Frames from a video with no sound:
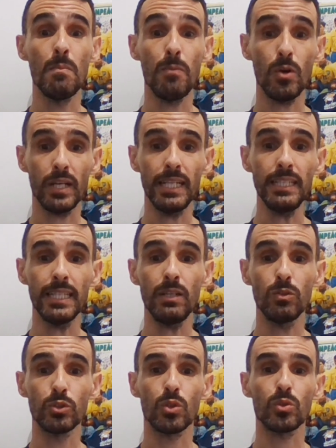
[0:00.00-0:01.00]
Porém,
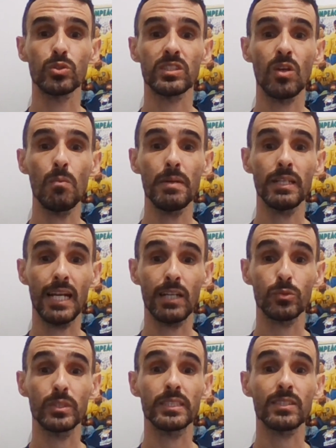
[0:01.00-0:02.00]
né, o jogo São
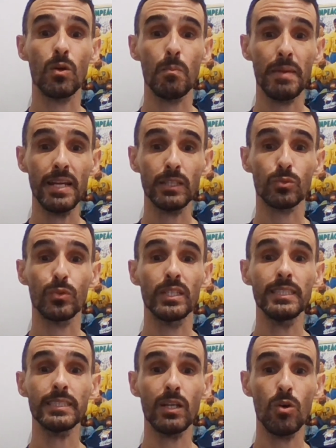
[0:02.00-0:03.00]
Bernardo e São Bento foi
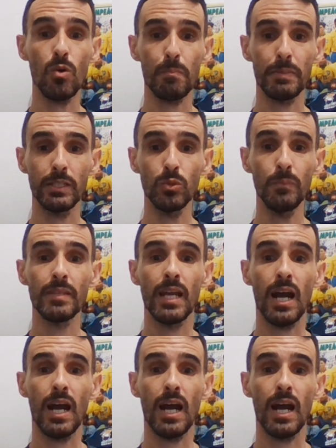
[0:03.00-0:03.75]
interrompido